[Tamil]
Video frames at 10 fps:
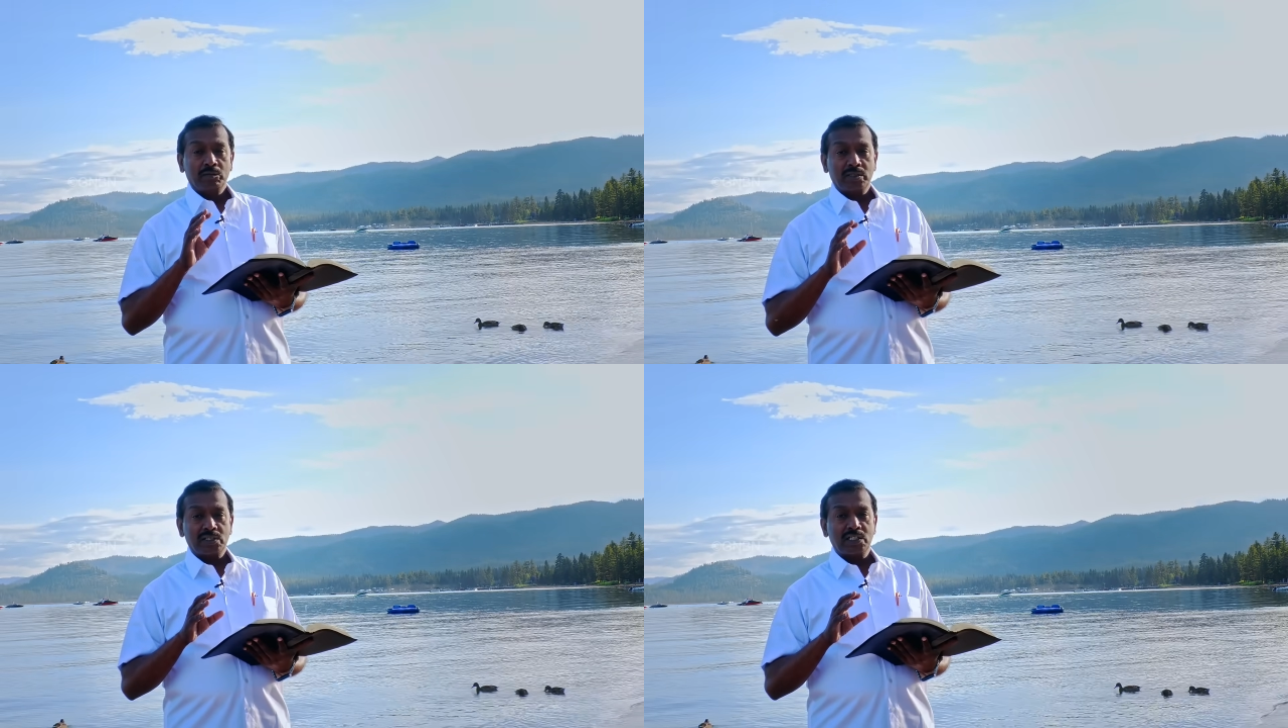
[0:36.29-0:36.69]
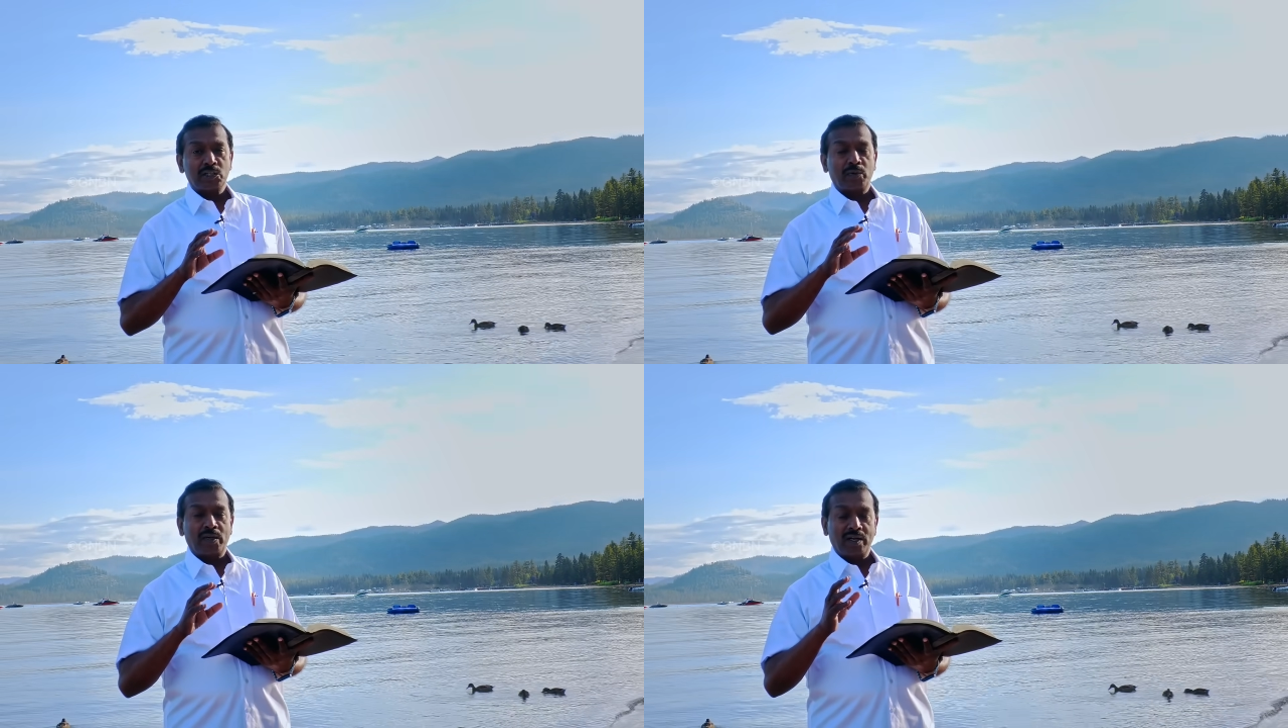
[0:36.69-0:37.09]

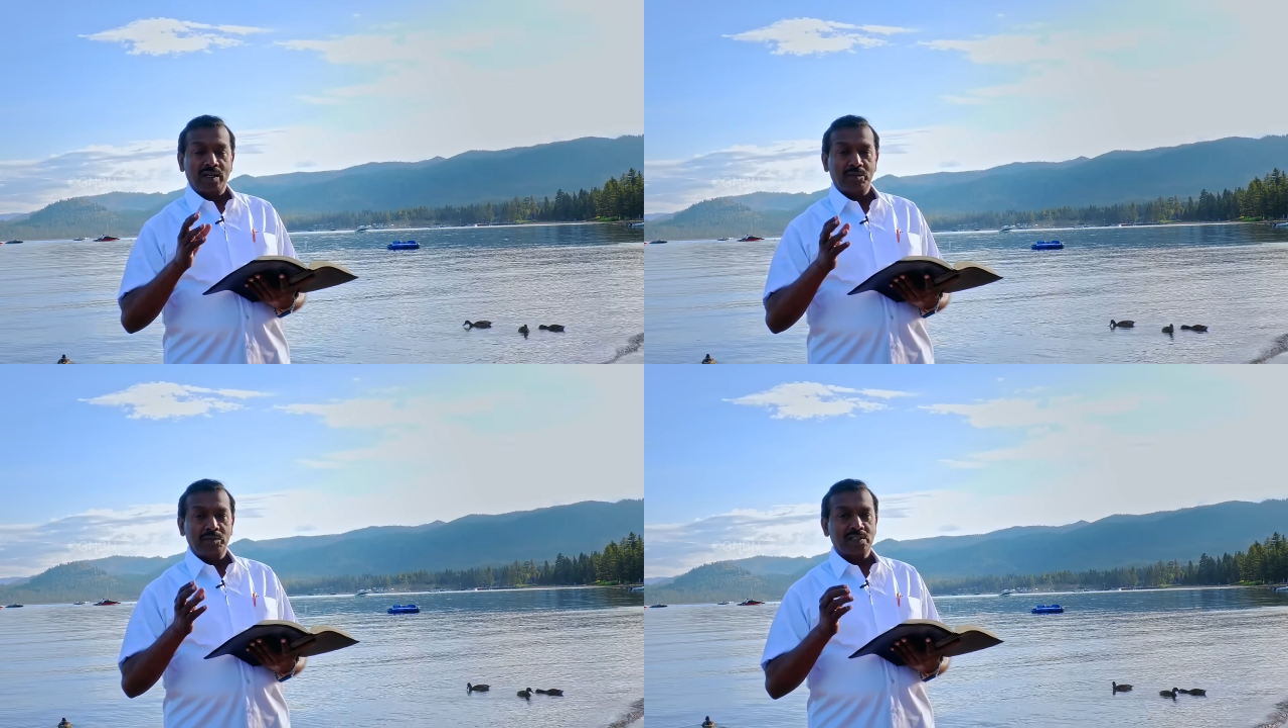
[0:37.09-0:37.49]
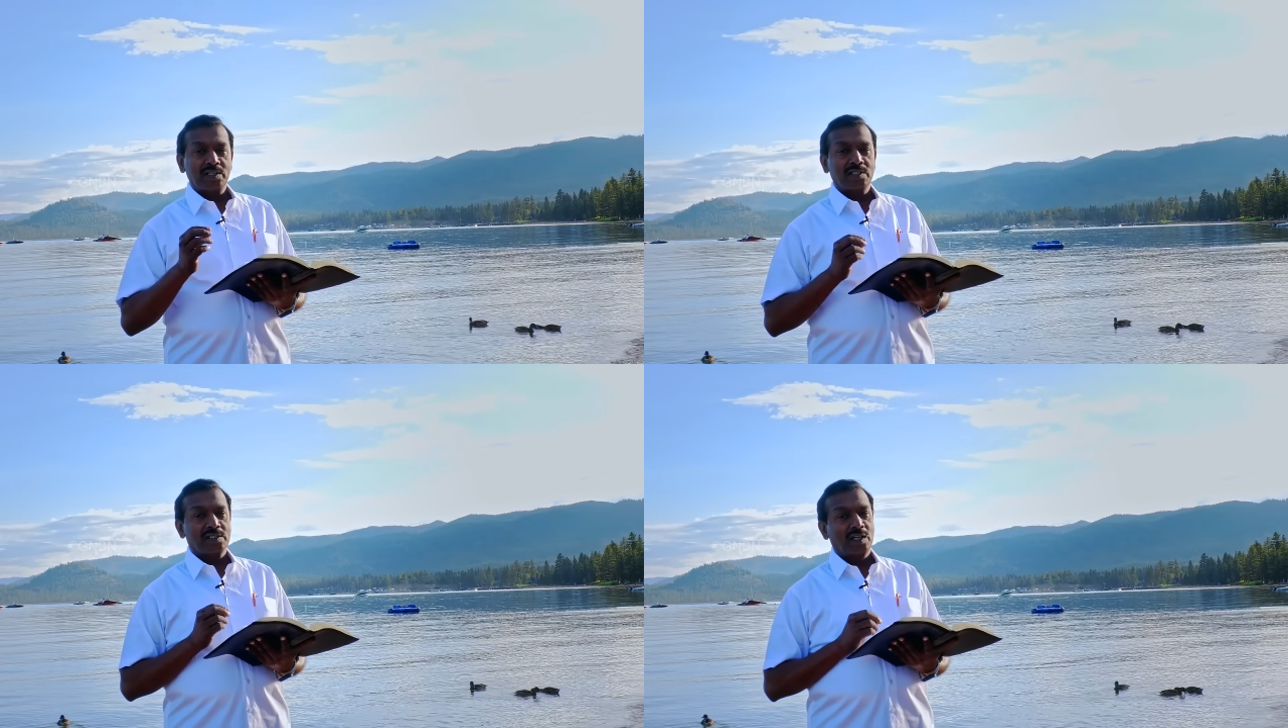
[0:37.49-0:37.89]
பிஸ்னஸ் பண்ணீங்களா
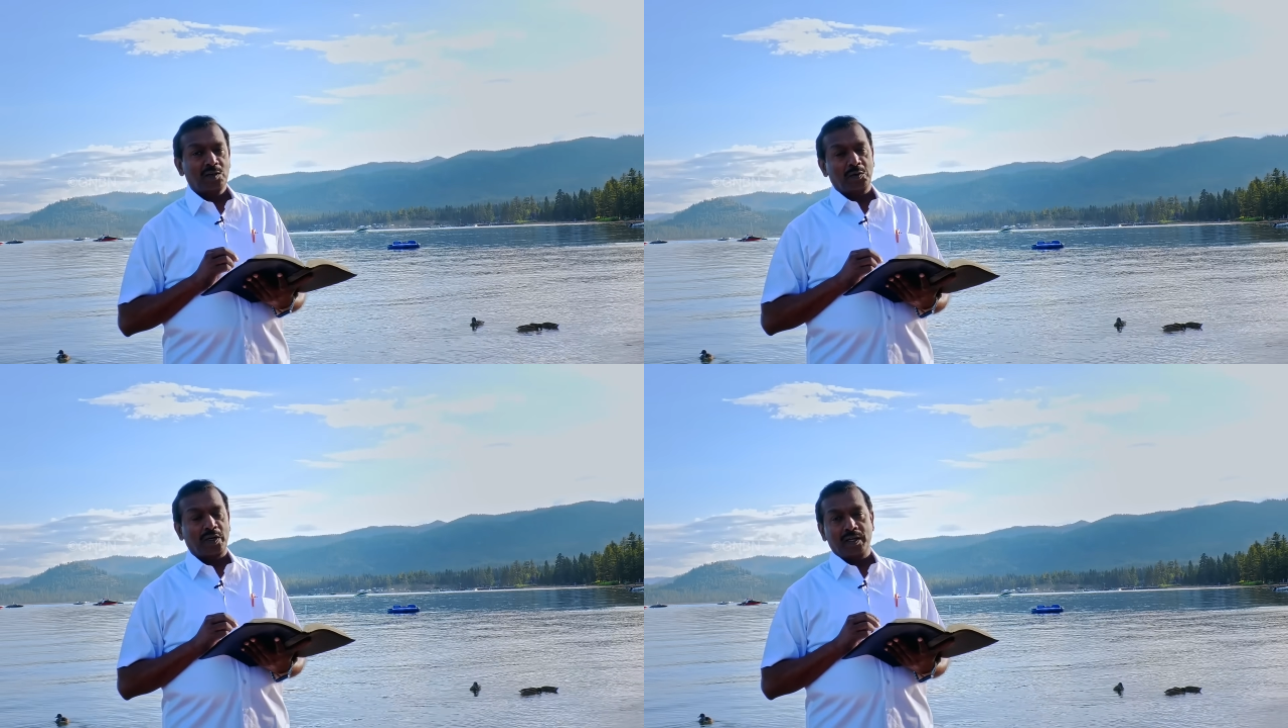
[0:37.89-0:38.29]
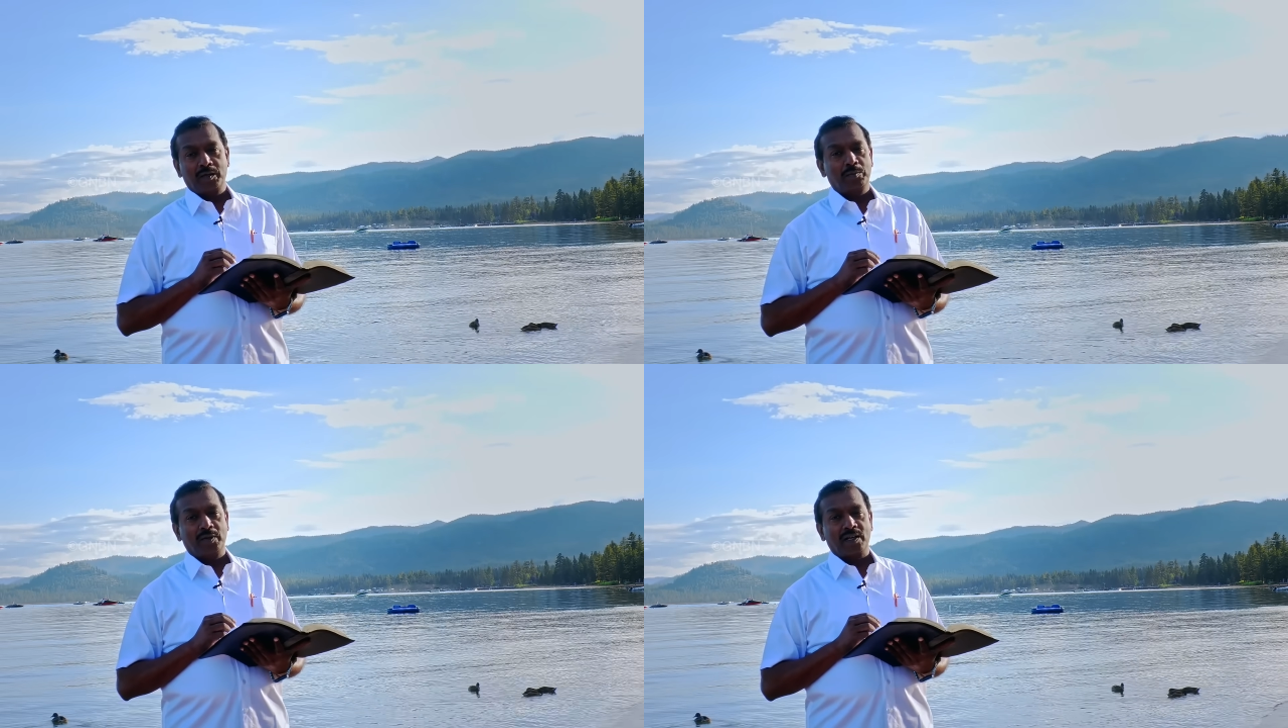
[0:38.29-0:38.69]
பிஸ்னஸில் கூட
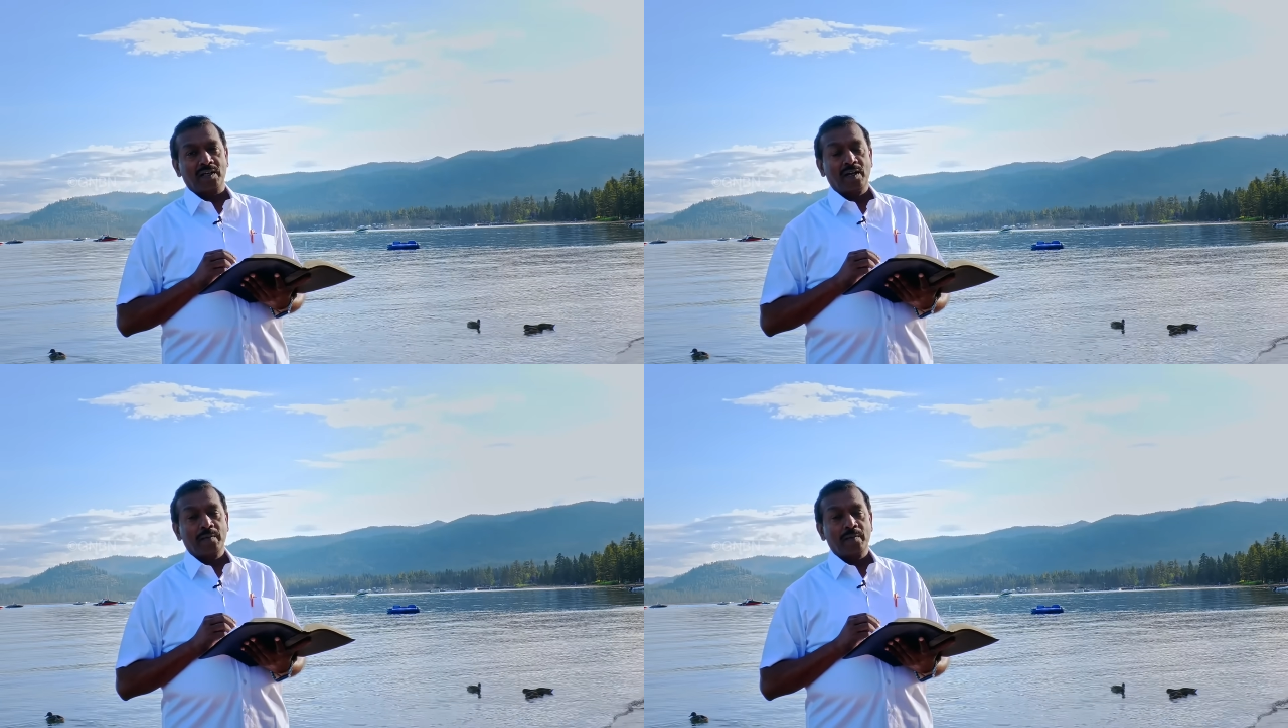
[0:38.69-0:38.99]
இருப்பார்